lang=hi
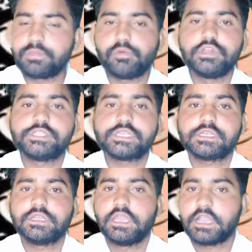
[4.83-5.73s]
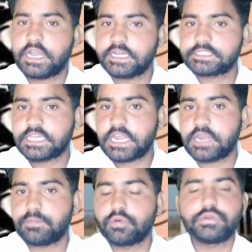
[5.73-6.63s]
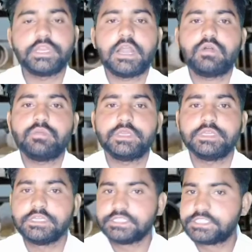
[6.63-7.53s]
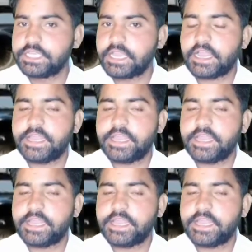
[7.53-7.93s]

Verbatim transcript: पोल्यूशन खासकर एयरपोर्ट इलाकों में जी गाइज